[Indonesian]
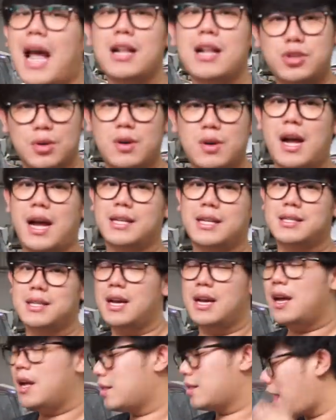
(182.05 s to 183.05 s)
hancur guys.
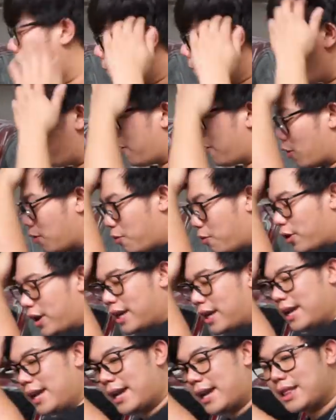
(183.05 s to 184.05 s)
Tapi berhubung
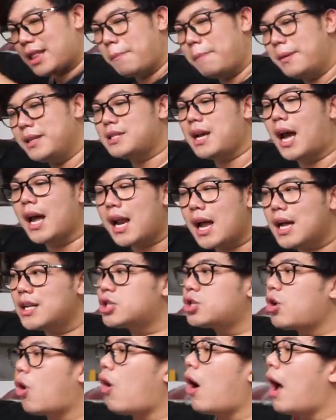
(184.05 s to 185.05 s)
ini kita bicara
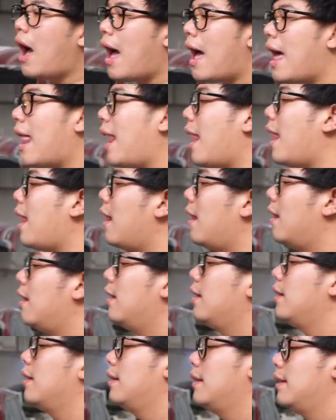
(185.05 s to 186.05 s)
soal
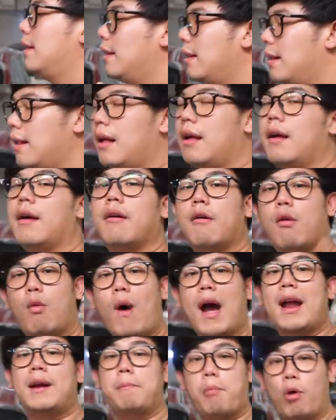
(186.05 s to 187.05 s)

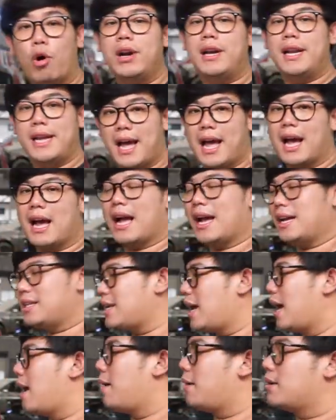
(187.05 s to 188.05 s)
wide body ya guys
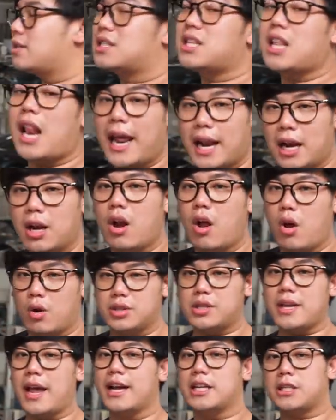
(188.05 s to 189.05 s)
ya. Selain
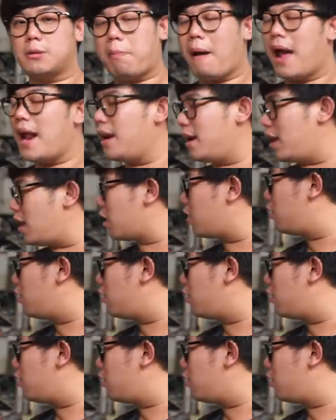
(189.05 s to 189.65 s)
nose expander